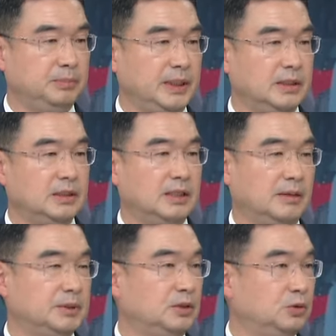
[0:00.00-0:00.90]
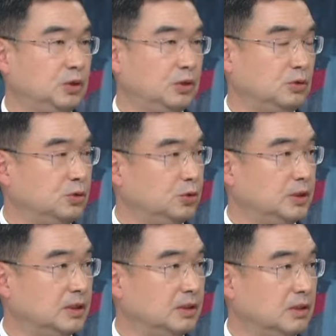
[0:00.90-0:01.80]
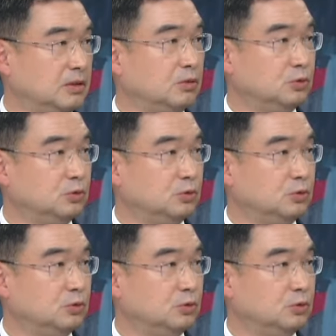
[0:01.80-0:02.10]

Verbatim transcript: 피크 값을 줄여줄 수 있는 어떤